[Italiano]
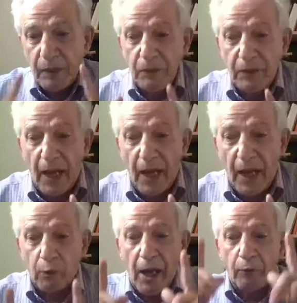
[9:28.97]
dato
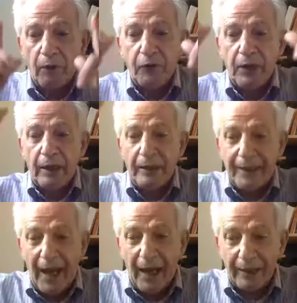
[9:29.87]
che ha una
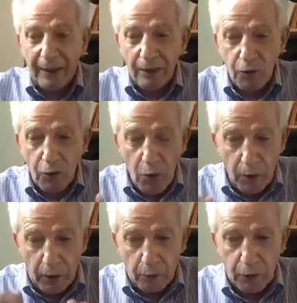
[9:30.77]
finalità,
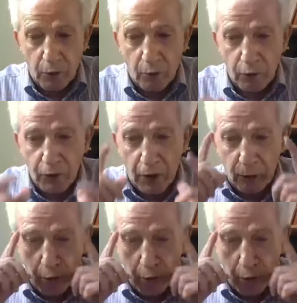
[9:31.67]
attenzione a questo concetto,